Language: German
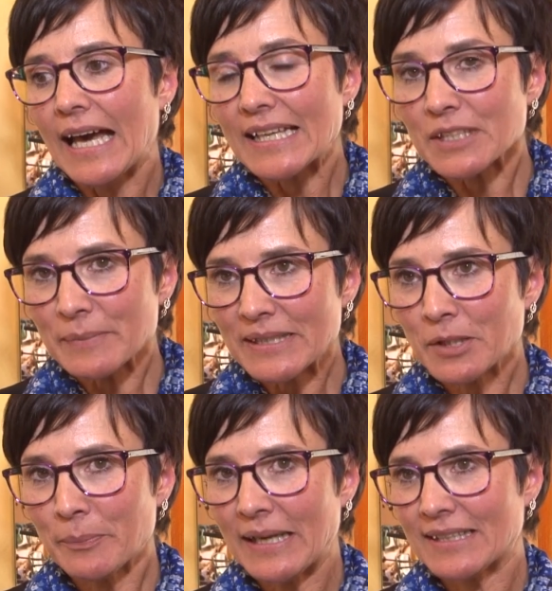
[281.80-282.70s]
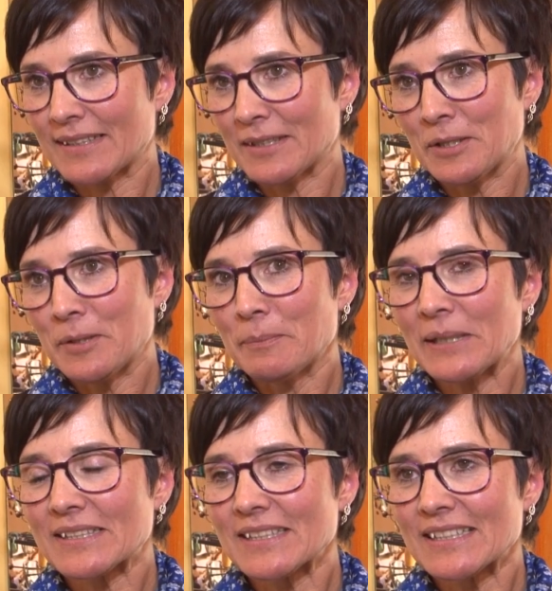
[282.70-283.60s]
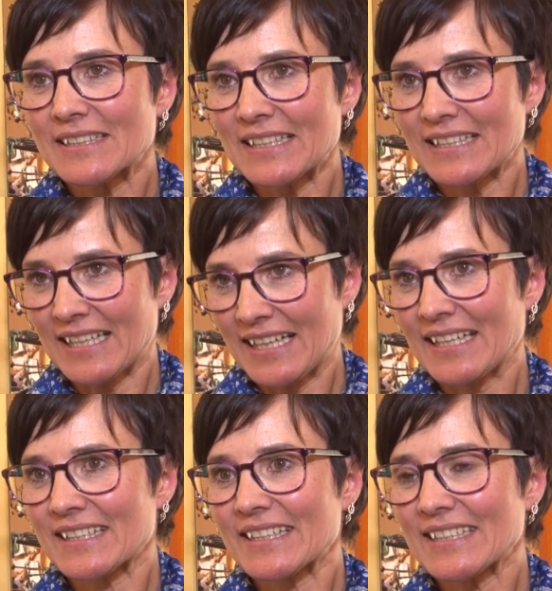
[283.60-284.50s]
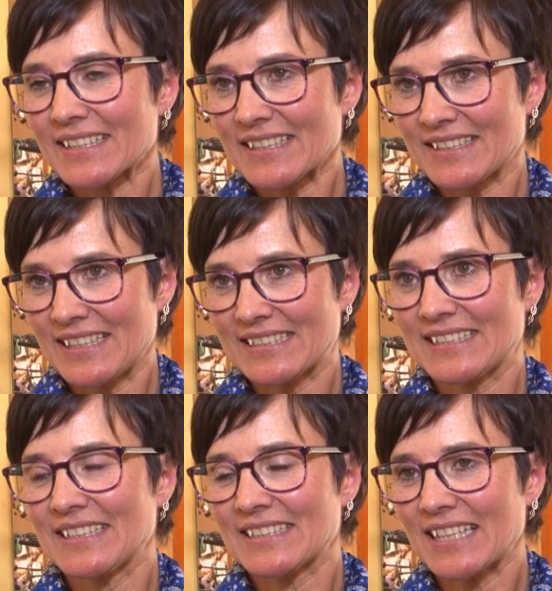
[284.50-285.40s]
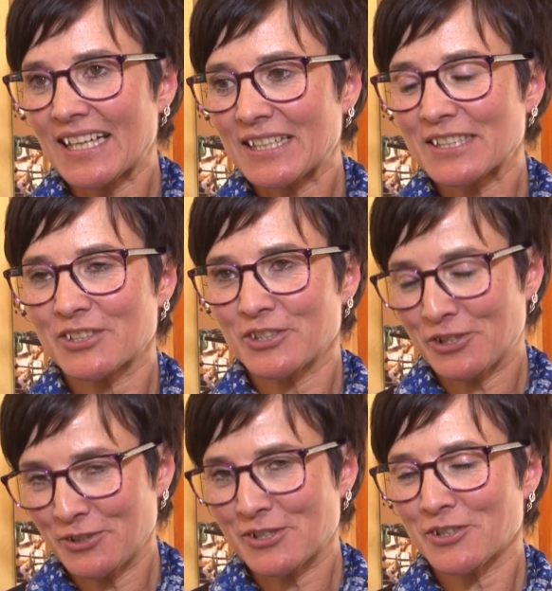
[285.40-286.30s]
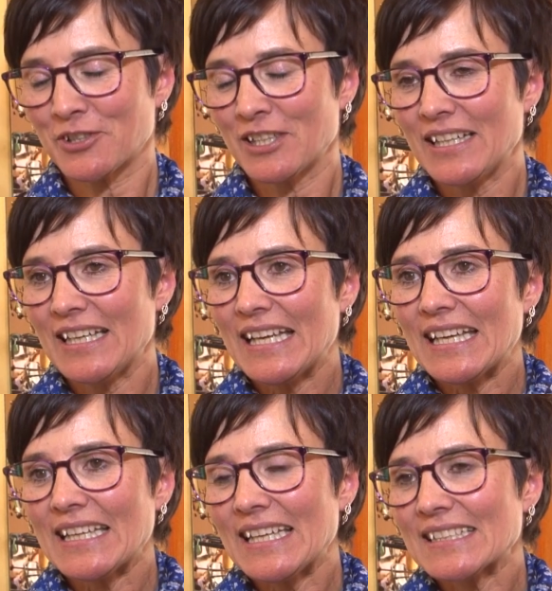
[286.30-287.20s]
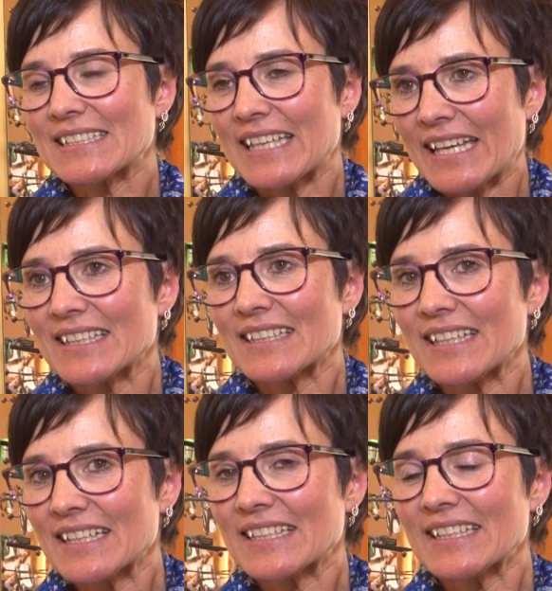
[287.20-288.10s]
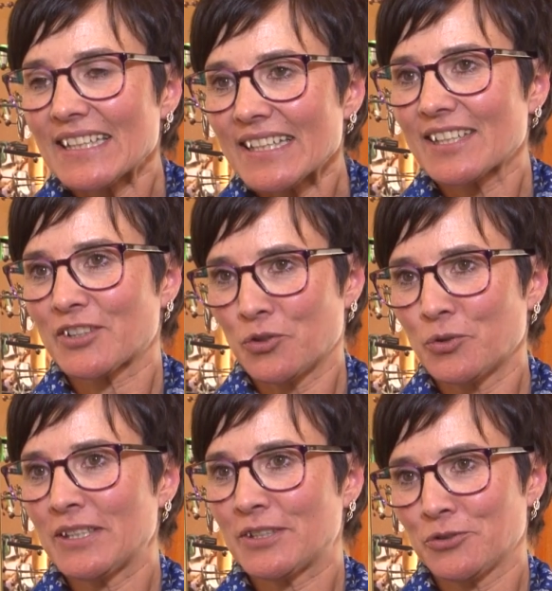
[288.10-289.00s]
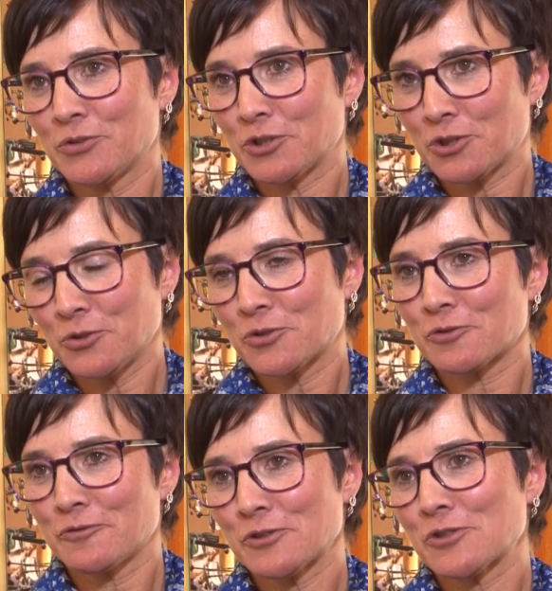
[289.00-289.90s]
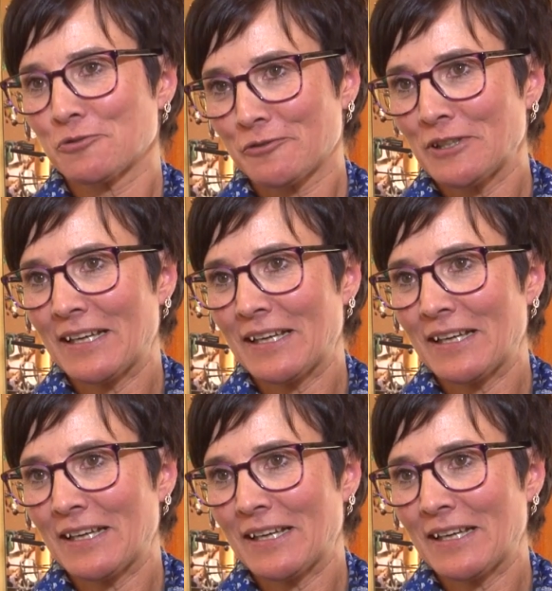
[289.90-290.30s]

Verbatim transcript: An die Mitarbeiter möchte ich natürlich auch ein recht, recht herzliches Dankeschön sagen. Es geht natürlich nicht ohne die Unterstützung von so viel